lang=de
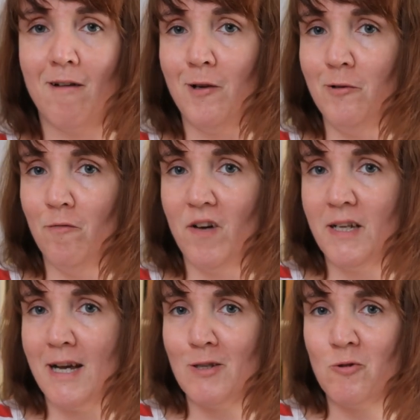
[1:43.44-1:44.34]
weil
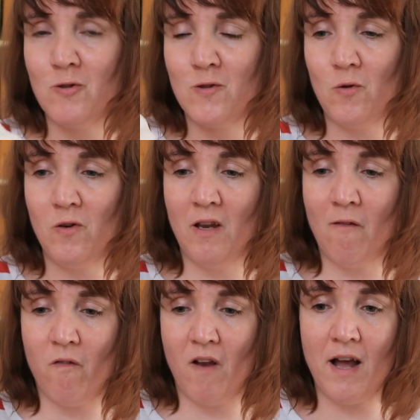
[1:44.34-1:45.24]
irgendwann hast du so
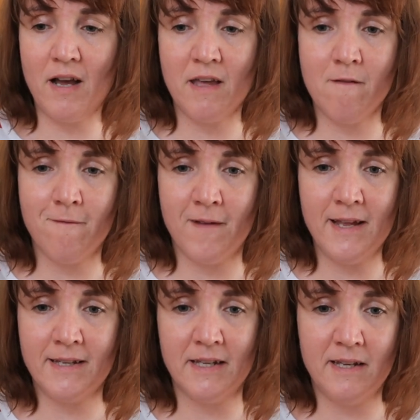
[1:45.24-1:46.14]
eine flache
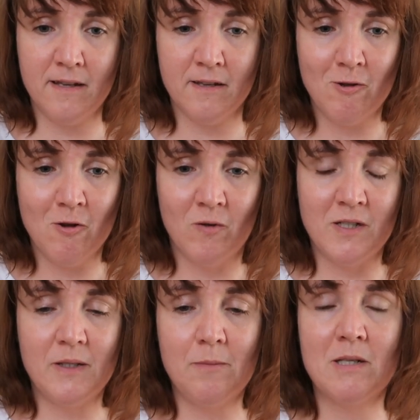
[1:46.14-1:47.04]
Fläche
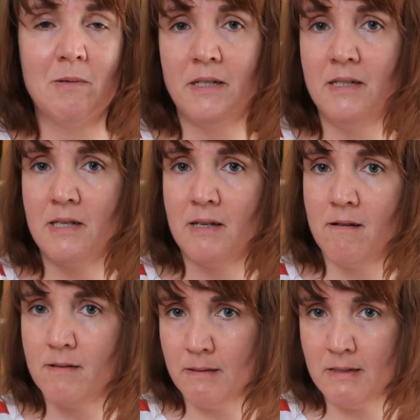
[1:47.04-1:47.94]
und es gibt zwar
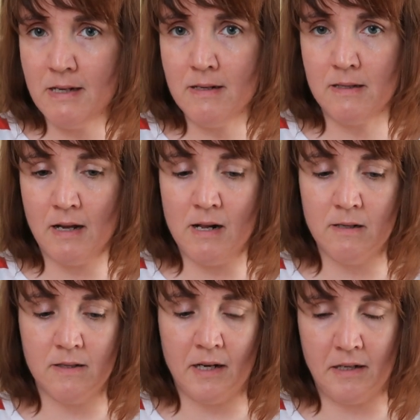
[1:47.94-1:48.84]
diese
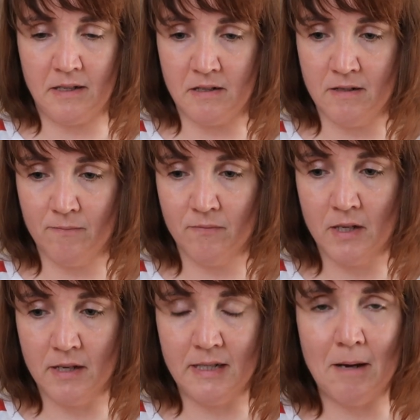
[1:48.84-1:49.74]
Sisal-Säckchen,
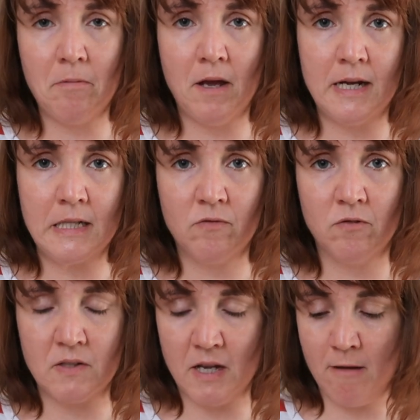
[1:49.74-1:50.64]
ich habe ja eins
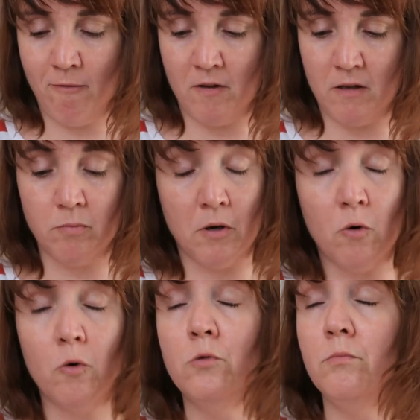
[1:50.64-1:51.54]
für Seife, ich
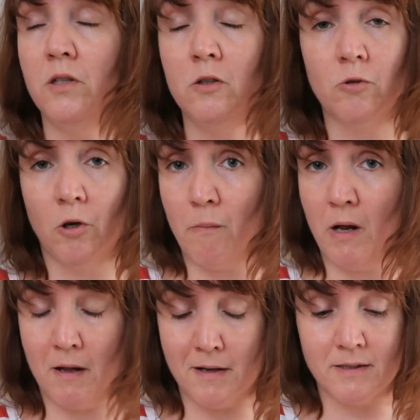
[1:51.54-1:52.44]
brauche unbedingt
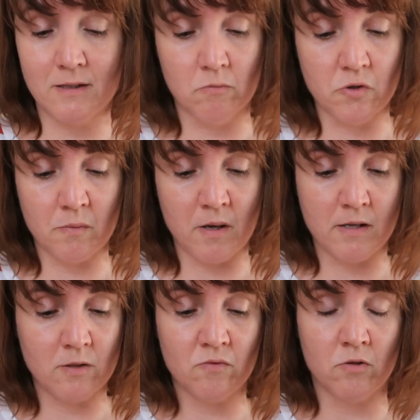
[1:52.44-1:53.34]
nochmal eins, ich muss mir
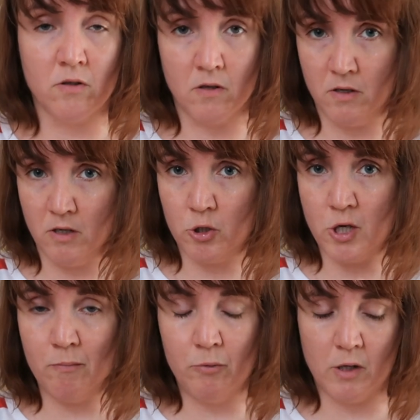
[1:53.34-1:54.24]
eins für
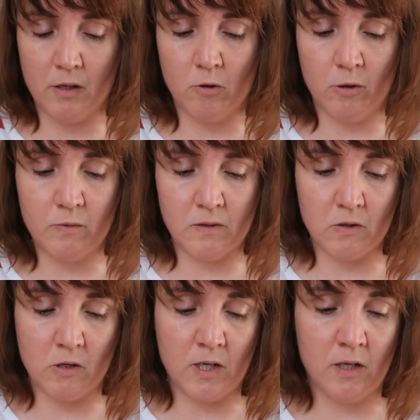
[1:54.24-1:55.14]
Shampoo dann auch
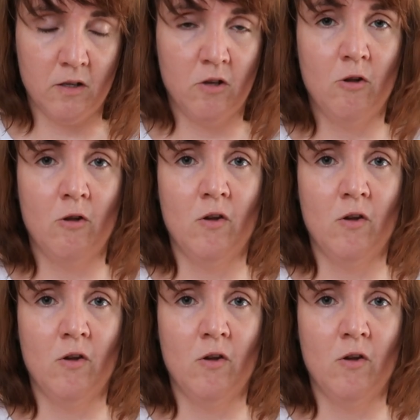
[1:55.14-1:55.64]
besorgen.